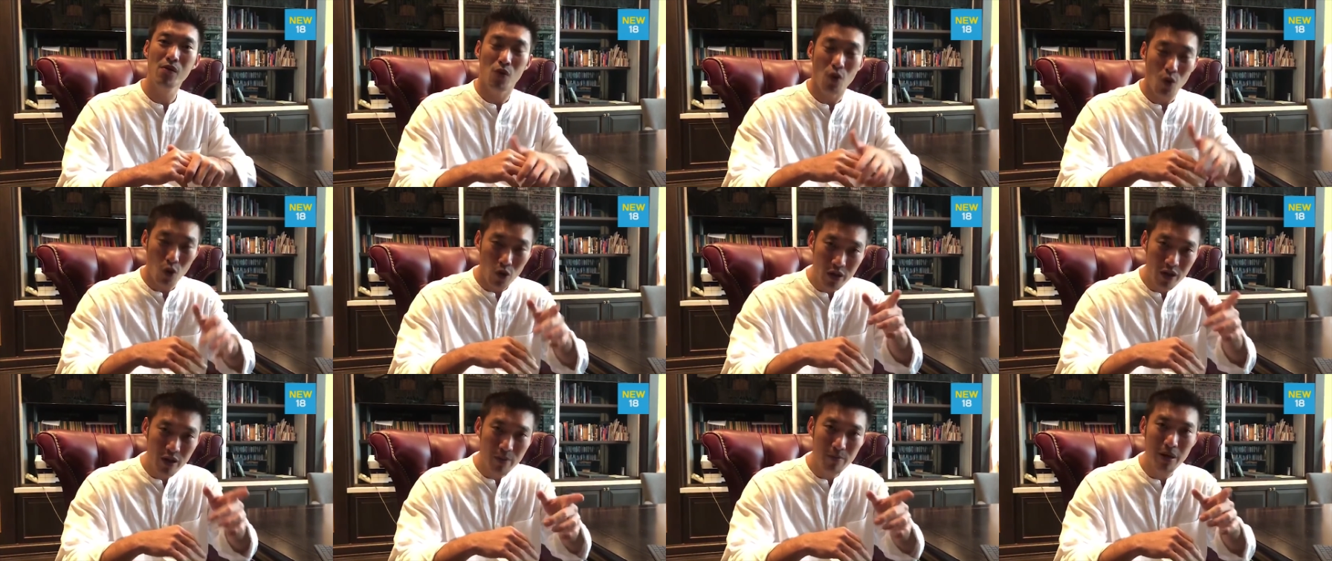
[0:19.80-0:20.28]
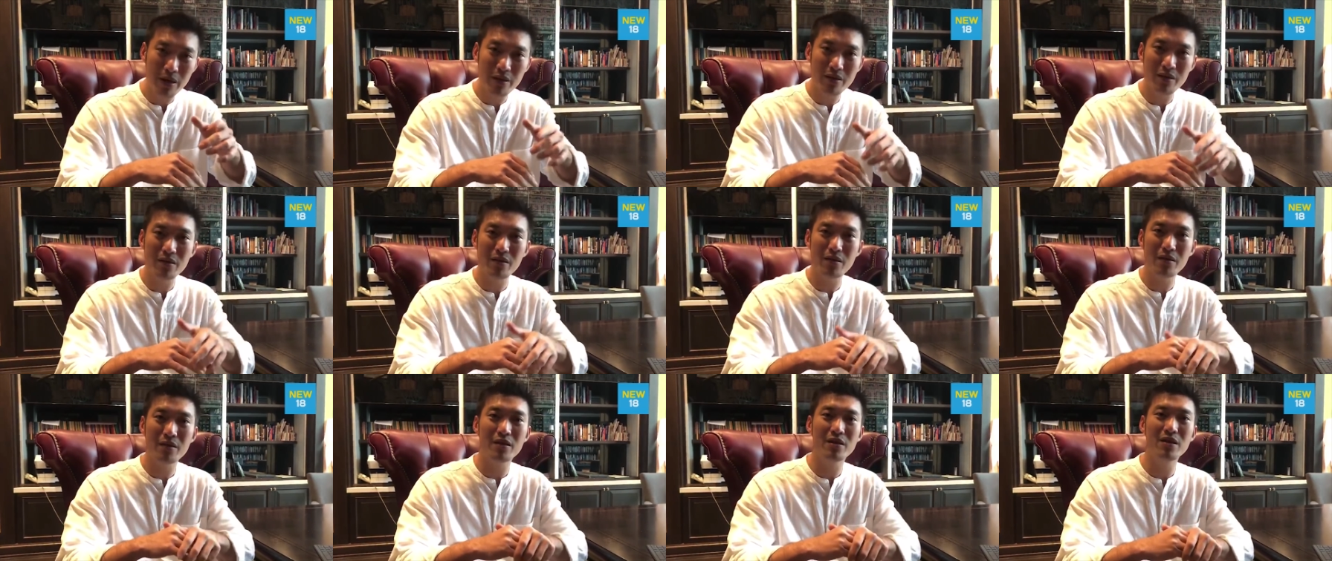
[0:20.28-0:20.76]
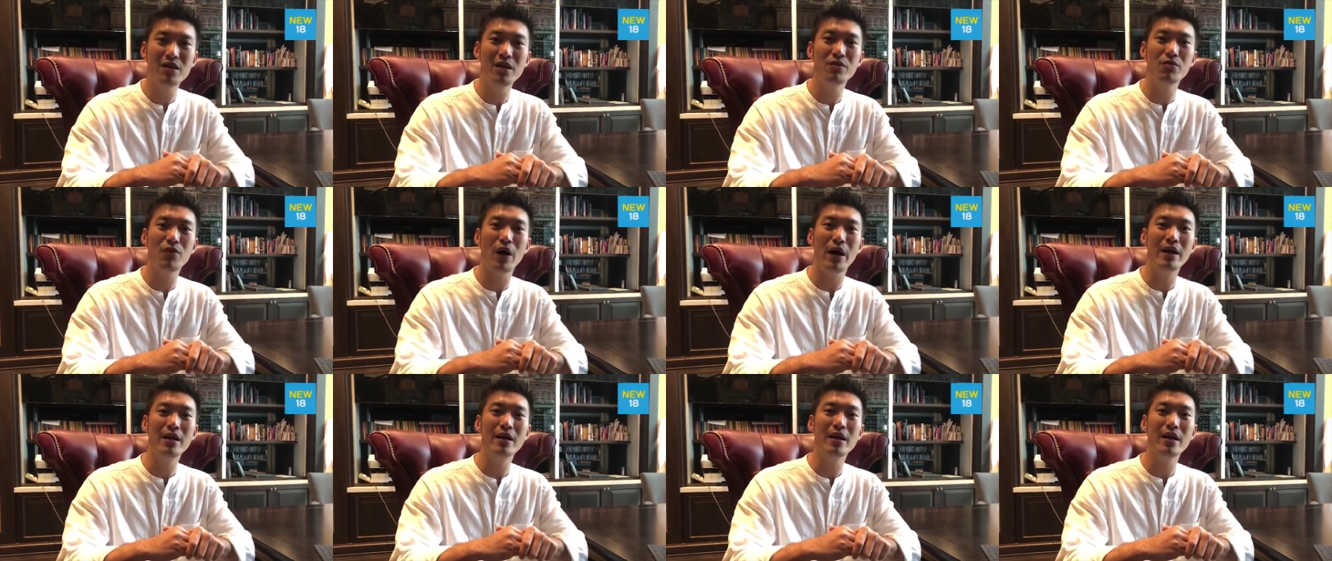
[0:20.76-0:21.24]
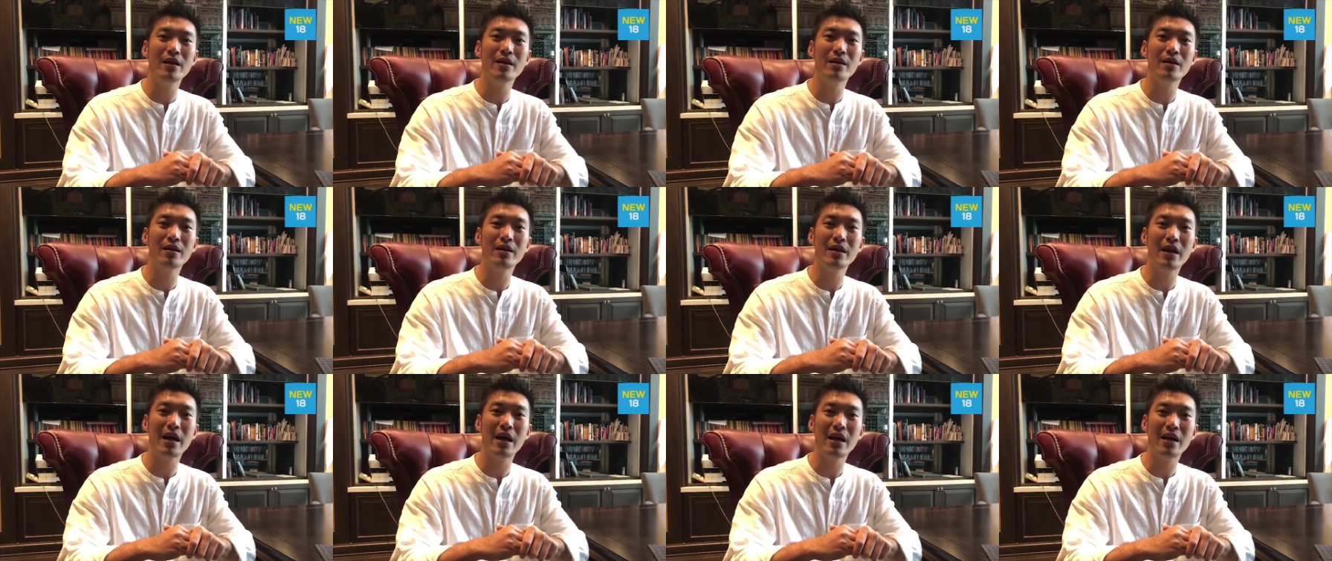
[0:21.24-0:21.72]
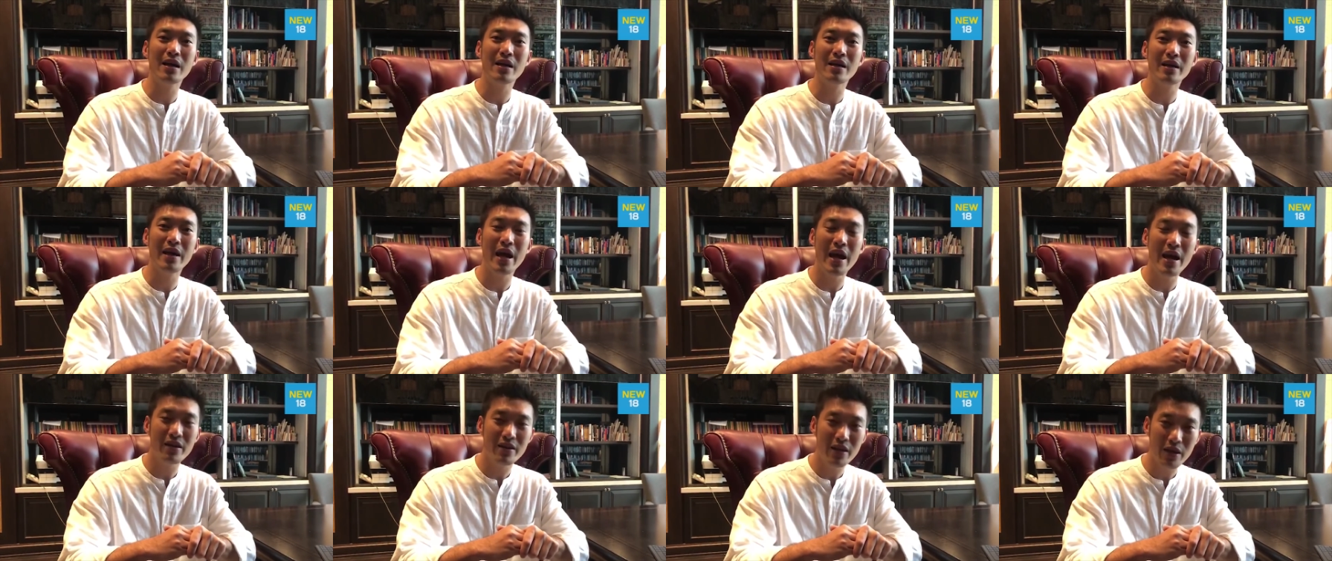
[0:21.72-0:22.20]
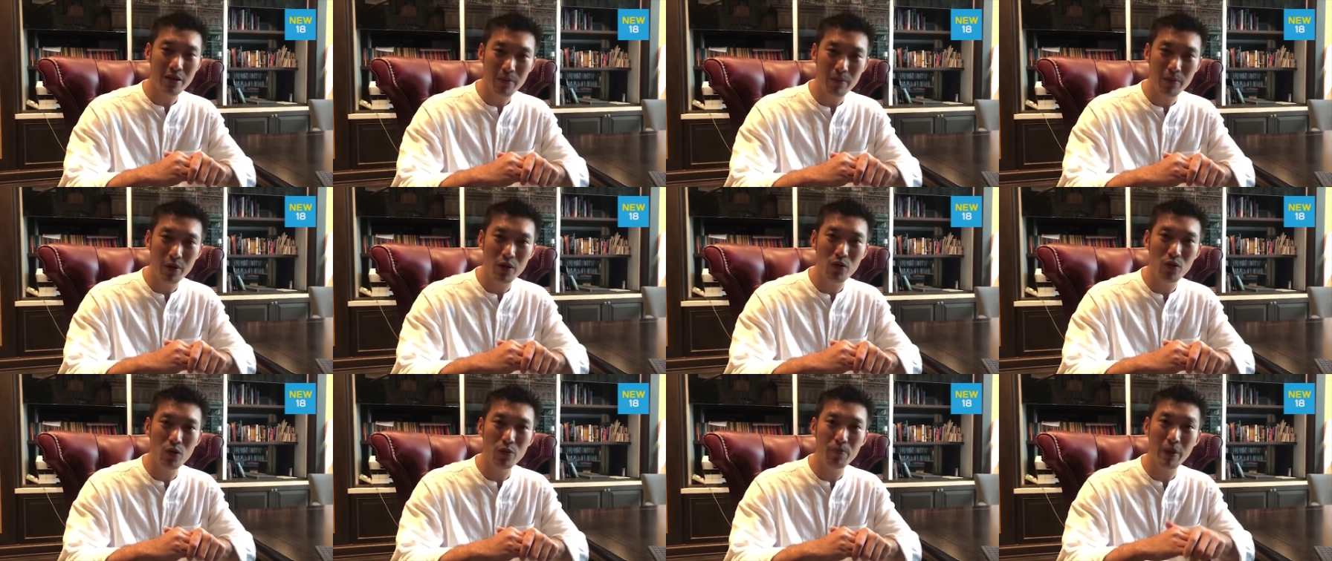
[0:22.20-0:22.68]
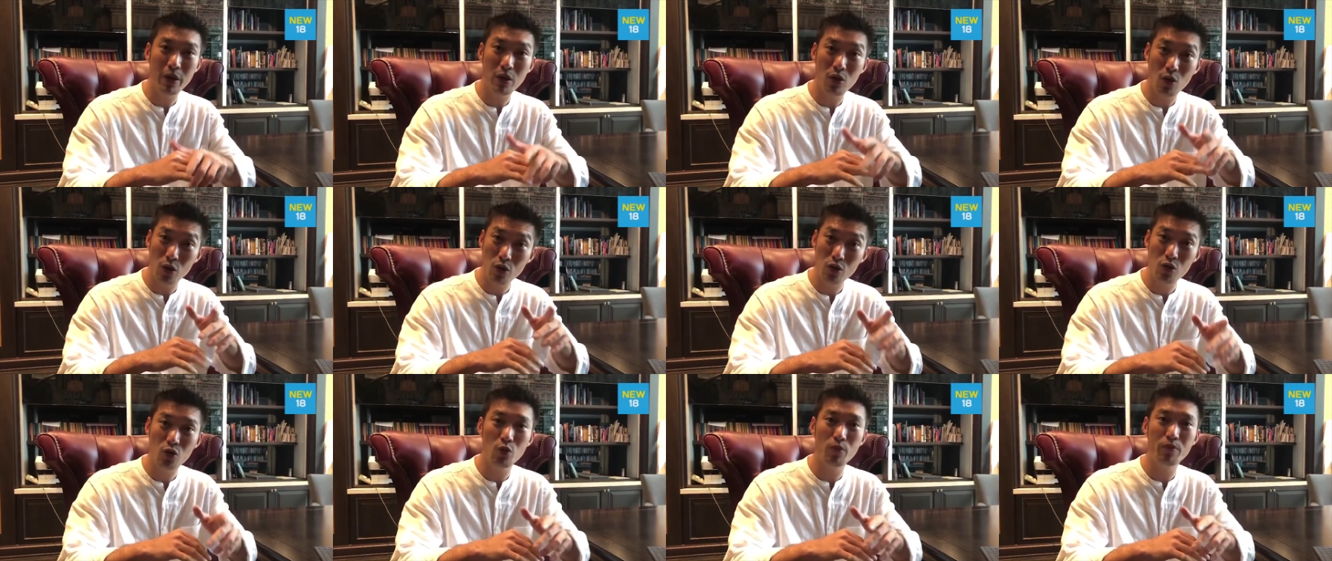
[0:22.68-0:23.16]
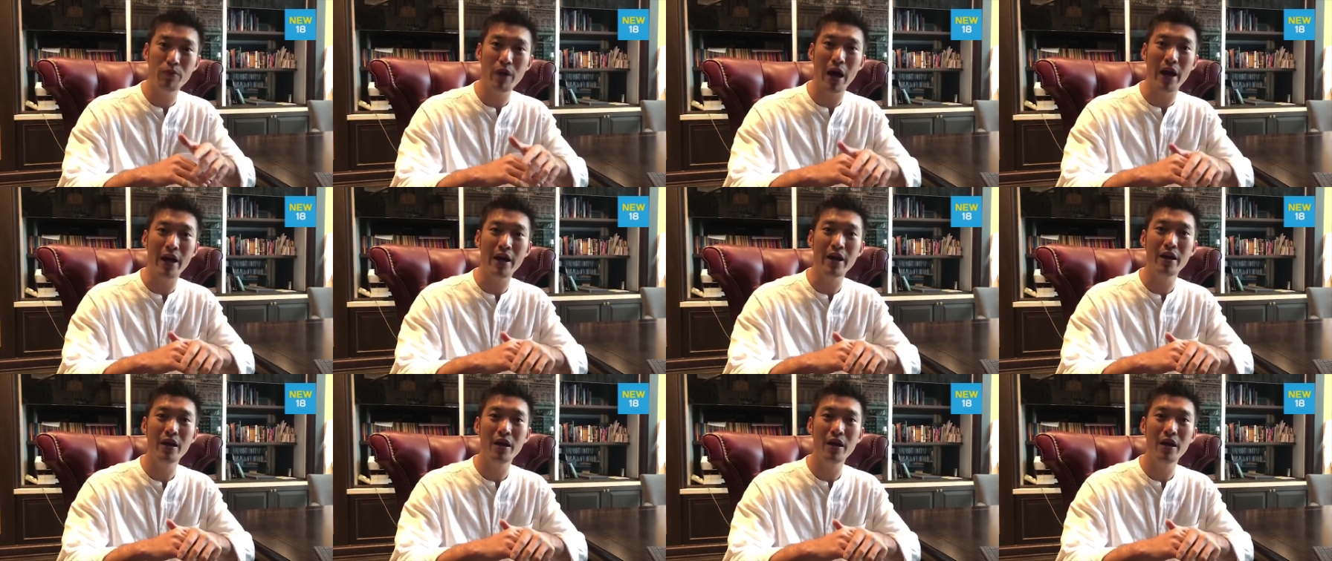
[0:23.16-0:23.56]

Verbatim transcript: คนที่มาเคลื่อนไหวเรื่องแก้รัฐธรรมนูญเป็นคนกลุ่มไหน